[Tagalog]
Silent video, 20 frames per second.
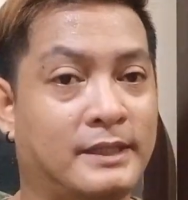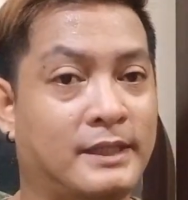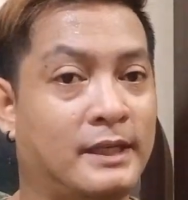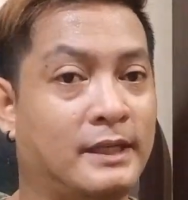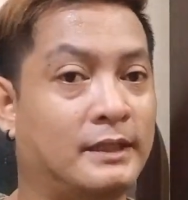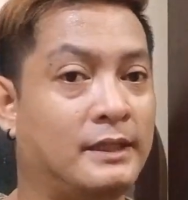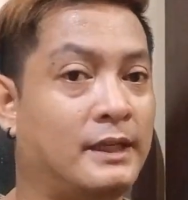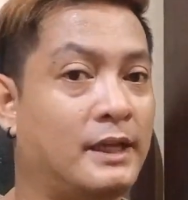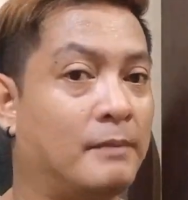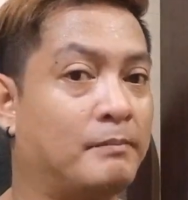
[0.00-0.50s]

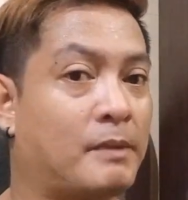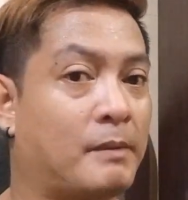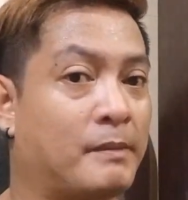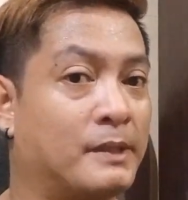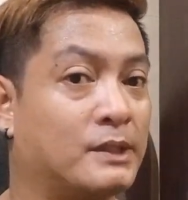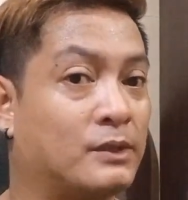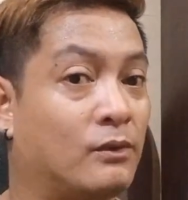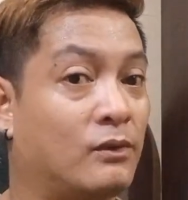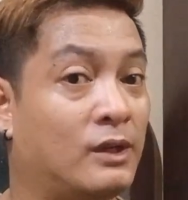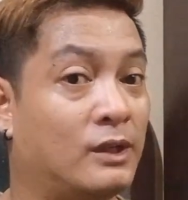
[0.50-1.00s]
City ang
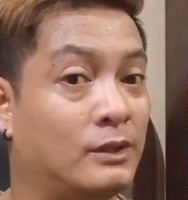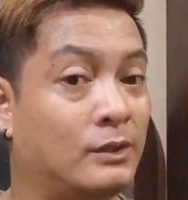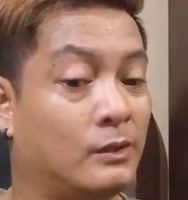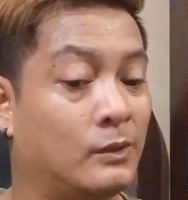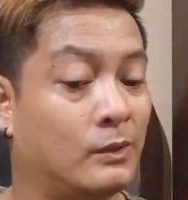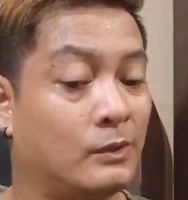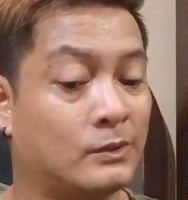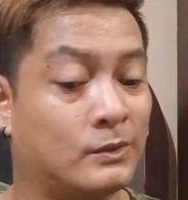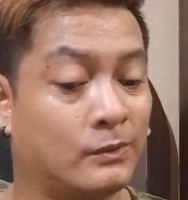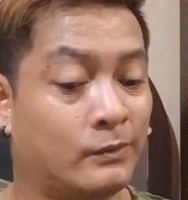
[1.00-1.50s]
pamaskong
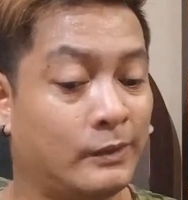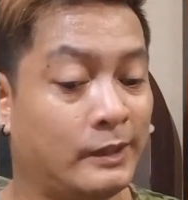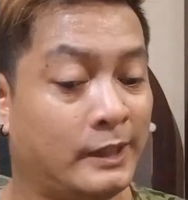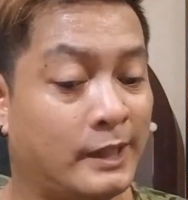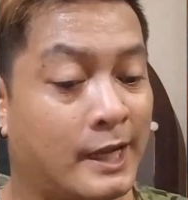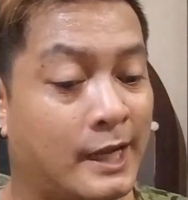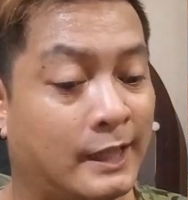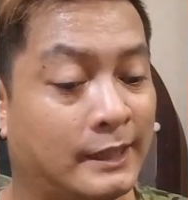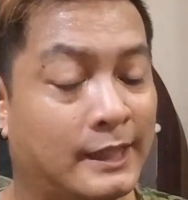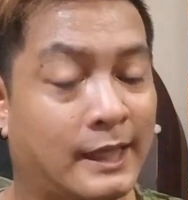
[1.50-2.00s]
handog. So
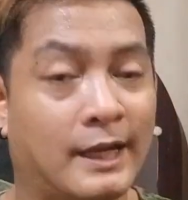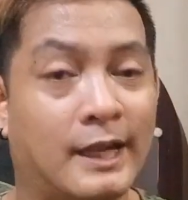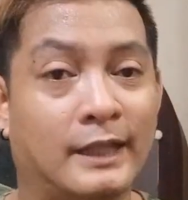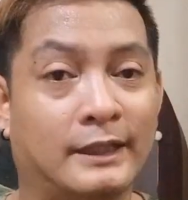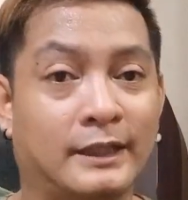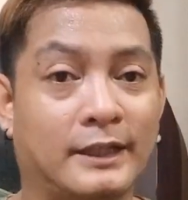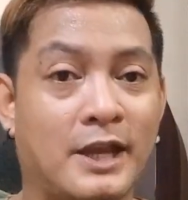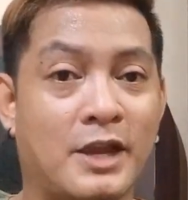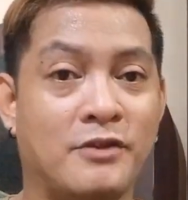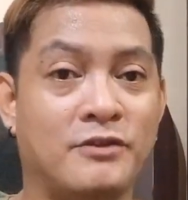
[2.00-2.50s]
ihahanda
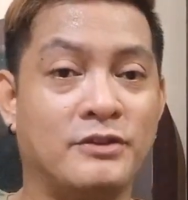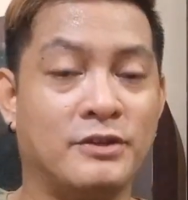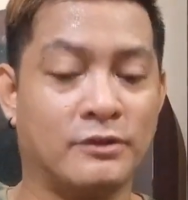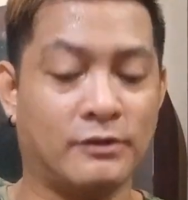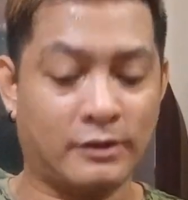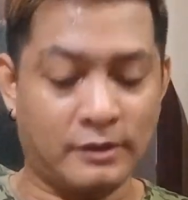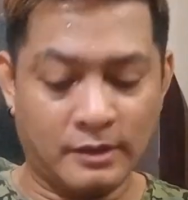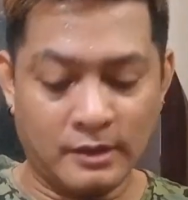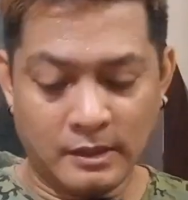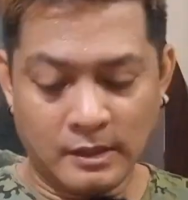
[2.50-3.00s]
natin ngayon
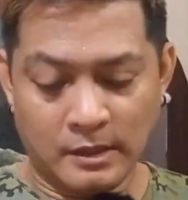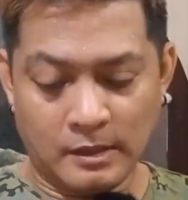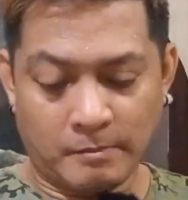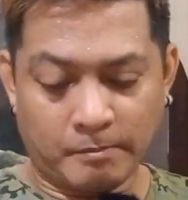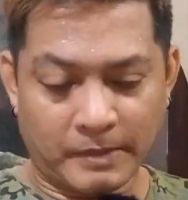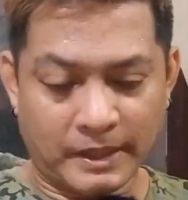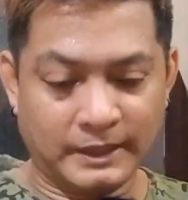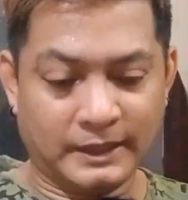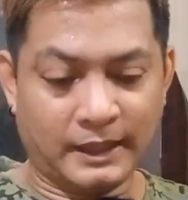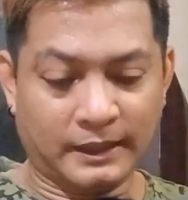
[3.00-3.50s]
yon
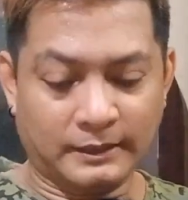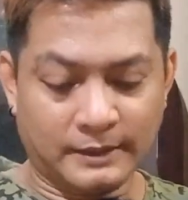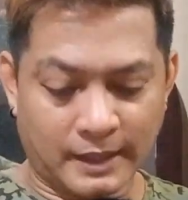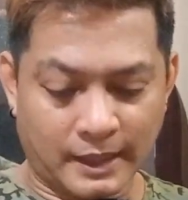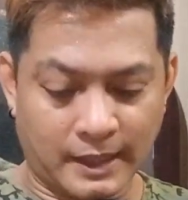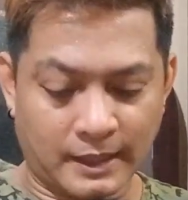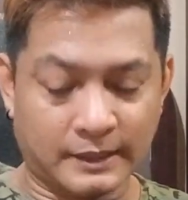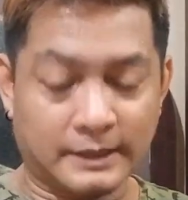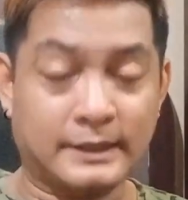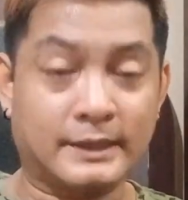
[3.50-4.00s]

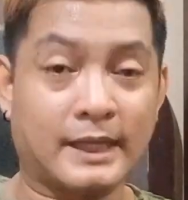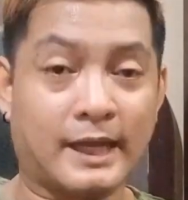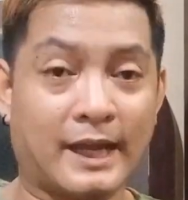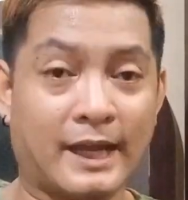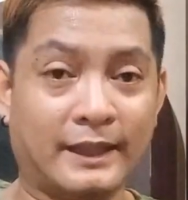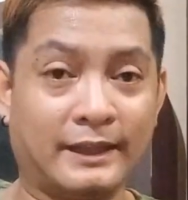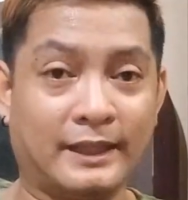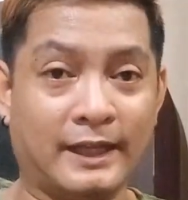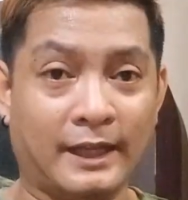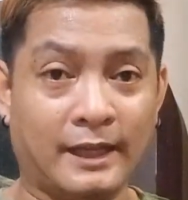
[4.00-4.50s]
pandagdag
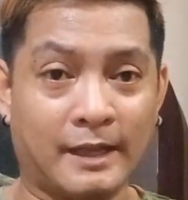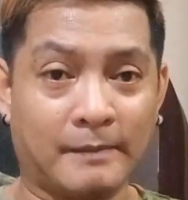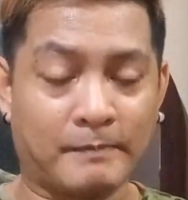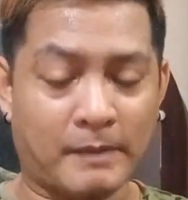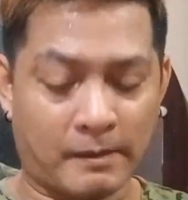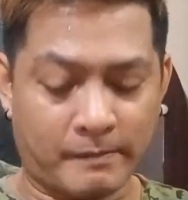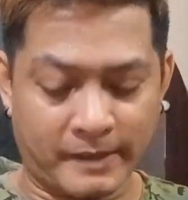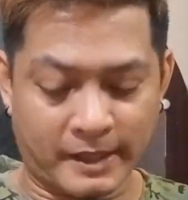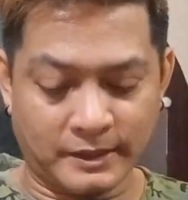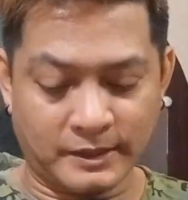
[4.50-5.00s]
sa ating
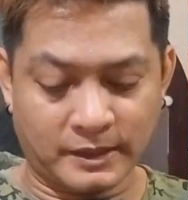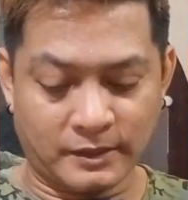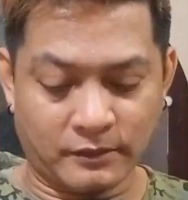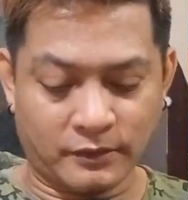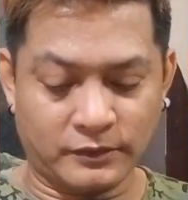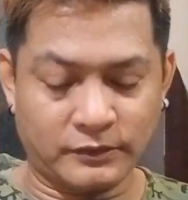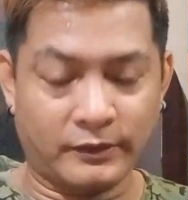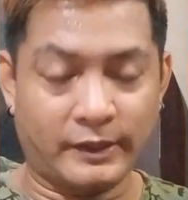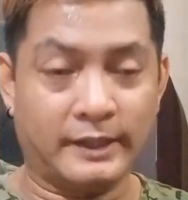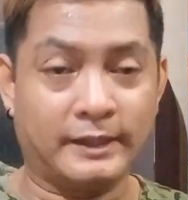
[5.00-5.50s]
pang
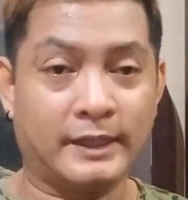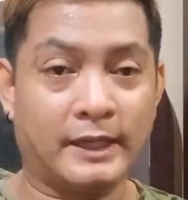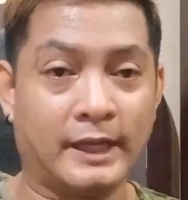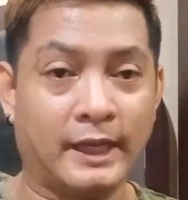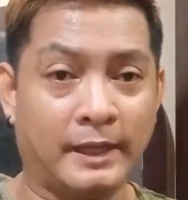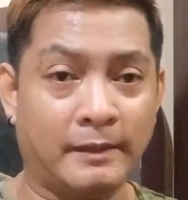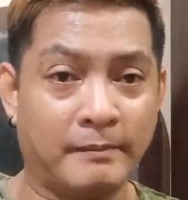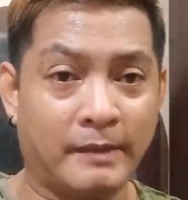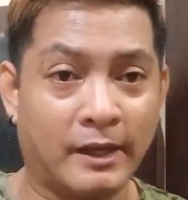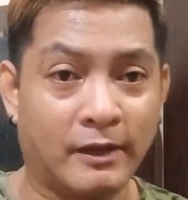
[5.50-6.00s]
medianoche. And
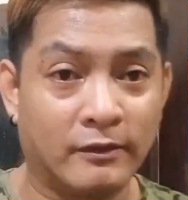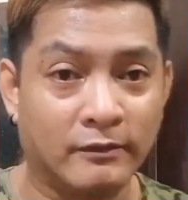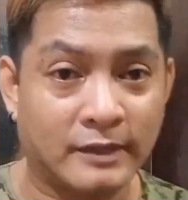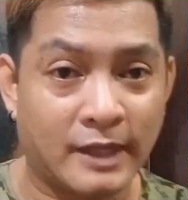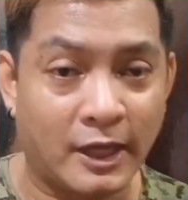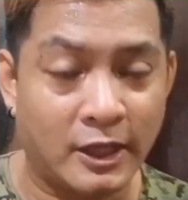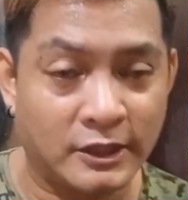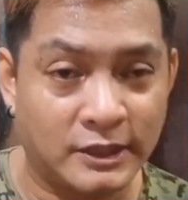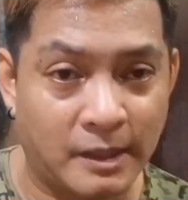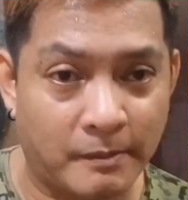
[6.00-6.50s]
then, meron
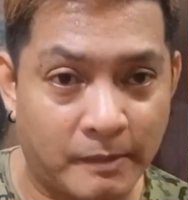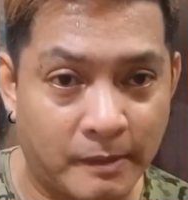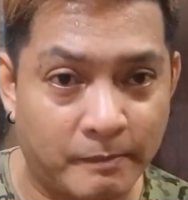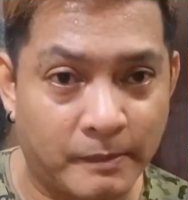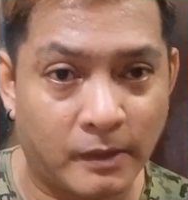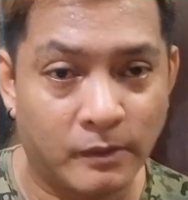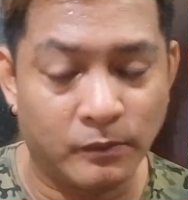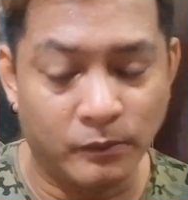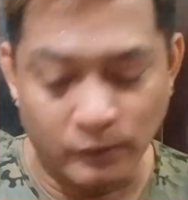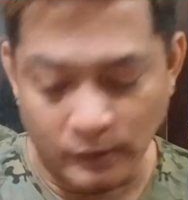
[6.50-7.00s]
tayong syempre
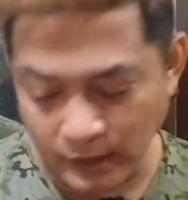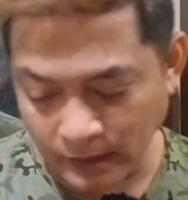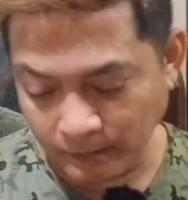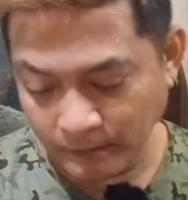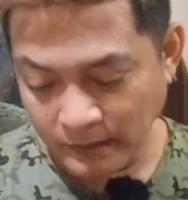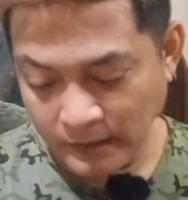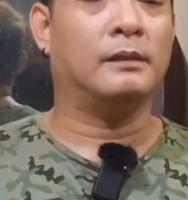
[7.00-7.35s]
pang ulam.